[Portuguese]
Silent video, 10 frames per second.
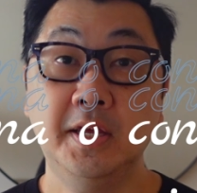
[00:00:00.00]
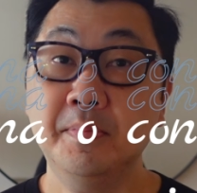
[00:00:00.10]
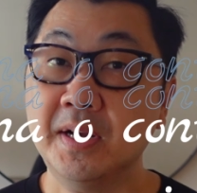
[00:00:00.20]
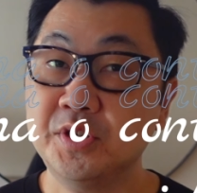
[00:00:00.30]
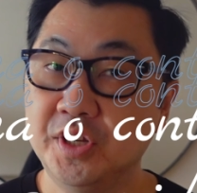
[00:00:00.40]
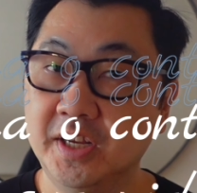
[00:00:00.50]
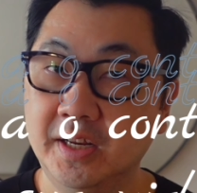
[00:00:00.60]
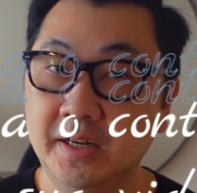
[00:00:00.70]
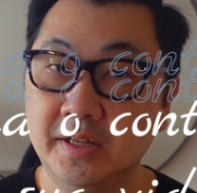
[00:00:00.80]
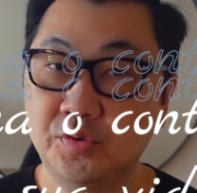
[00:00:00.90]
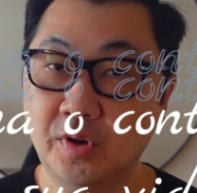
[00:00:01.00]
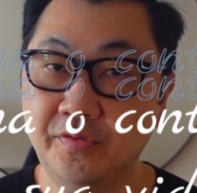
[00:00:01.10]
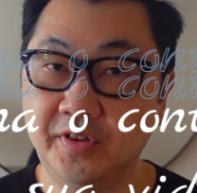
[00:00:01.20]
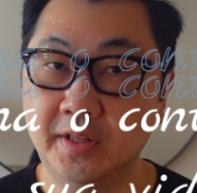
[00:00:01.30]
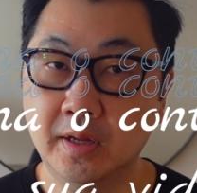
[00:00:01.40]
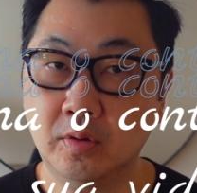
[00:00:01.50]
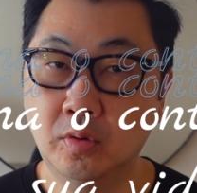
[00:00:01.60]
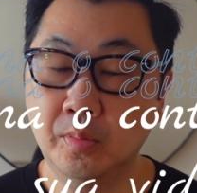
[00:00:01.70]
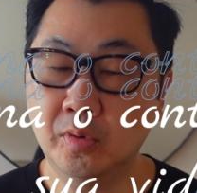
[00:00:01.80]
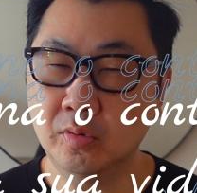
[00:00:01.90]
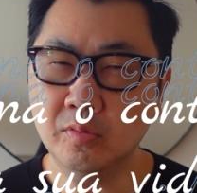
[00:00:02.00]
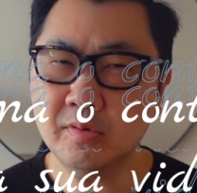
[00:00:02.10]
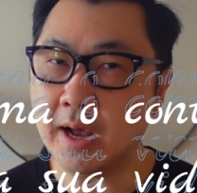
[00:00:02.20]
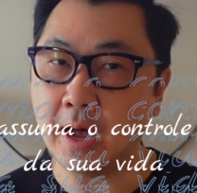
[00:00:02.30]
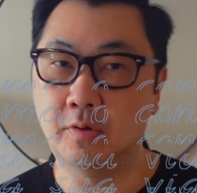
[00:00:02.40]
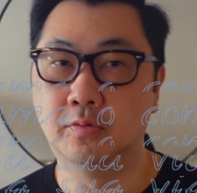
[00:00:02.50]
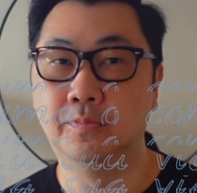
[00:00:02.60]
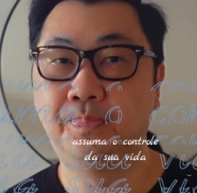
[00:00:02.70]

Imagine sua vida como um carro.